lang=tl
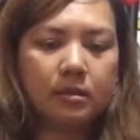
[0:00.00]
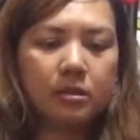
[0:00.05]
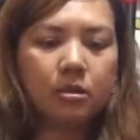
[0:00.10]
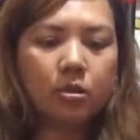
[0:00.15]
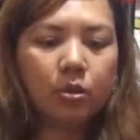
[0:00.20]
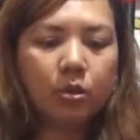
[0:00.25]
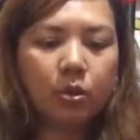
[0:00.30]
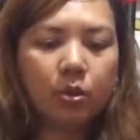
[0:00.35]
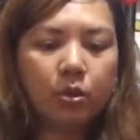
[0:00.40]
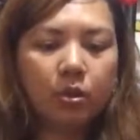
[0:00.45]

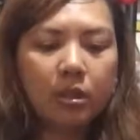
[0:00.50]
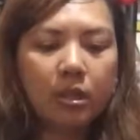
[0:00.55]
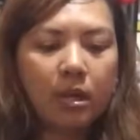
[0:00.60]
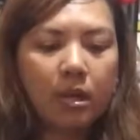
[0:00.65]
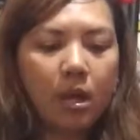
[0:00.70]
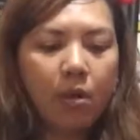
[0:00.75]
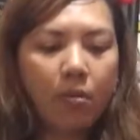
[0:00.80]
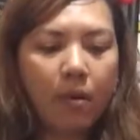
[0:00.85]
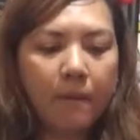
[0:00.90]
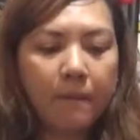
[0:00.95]
So,
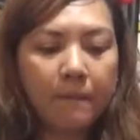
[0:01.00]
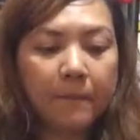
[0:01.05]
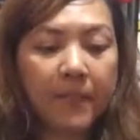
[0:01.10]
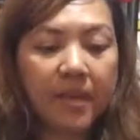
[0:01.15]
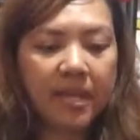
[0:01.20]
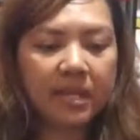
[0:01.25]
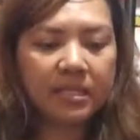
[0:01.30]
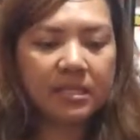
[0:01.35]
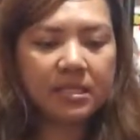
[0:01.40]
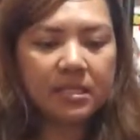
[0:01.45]
dalawang
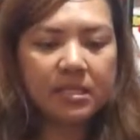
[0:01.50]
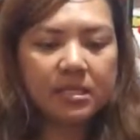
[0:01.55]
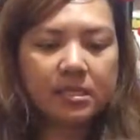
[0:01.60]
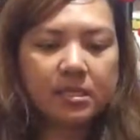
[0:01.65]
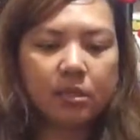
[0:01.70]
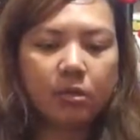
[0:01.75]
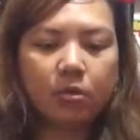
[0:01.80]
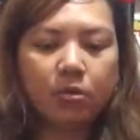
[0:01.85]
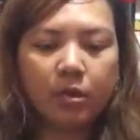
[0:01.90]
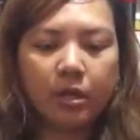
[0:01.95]
beses
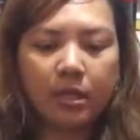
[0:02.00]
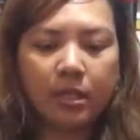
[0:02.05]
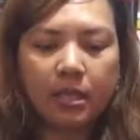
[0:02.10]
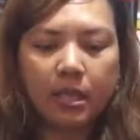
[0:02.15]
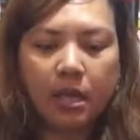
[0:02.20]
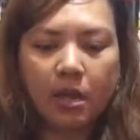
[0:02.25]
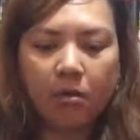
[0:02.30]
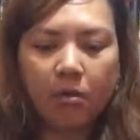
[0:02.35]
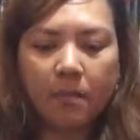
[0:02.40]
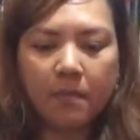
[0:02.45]
to eh.
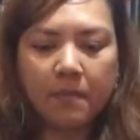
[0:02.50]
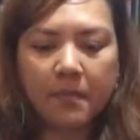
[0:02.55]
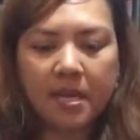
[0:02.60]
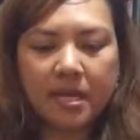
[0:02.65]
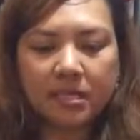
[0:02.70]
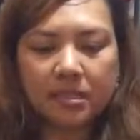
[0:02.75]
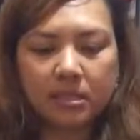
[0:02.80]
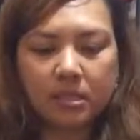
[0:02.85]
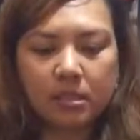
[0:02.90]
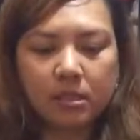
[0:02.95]
Dalawang
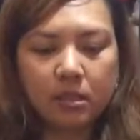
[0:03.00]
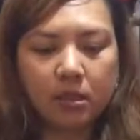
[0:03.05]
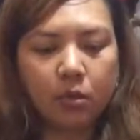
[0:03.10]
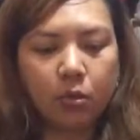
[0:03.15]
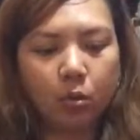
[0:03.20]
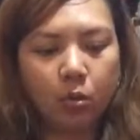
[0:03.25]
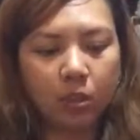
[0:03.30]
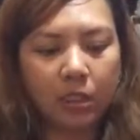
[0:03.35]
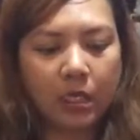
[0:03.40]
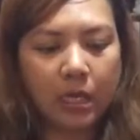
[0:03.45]
beses
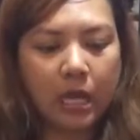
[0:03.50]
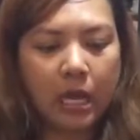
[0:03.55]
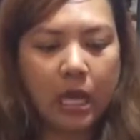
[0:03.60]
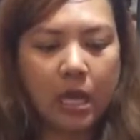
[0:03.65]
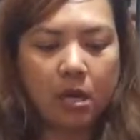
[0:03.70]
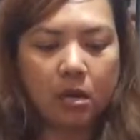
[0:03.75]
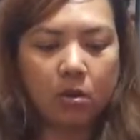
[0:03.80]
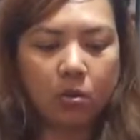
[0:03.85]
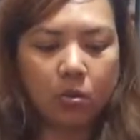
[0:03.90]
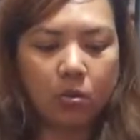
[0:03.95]
akong
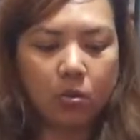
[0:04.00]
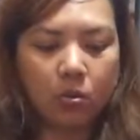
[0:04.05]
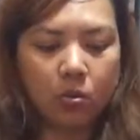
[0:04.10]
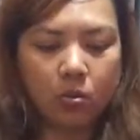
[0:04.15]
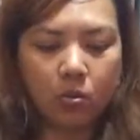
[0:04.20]
nanalo.